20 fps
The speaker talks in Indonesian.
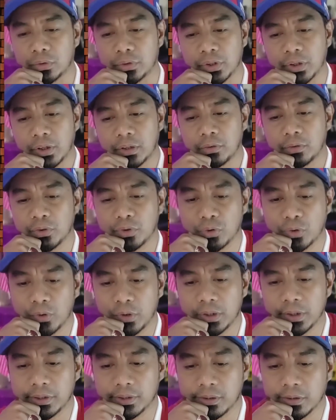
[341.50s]
100
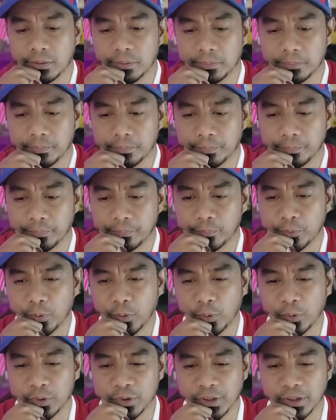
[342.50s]
toilet ya.
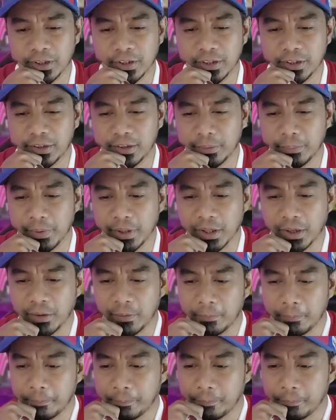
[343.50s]
Oh cantik nih merah.